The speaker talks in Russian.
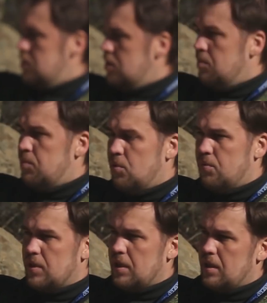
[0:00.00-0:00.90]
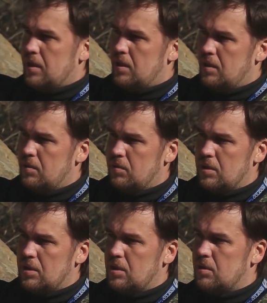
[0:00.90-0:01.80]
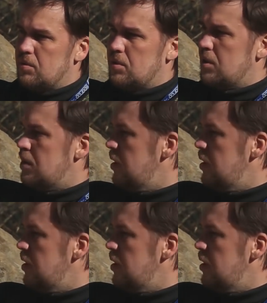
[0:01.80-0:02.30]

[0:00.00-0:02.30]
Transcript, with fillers: штамповка вот таких вот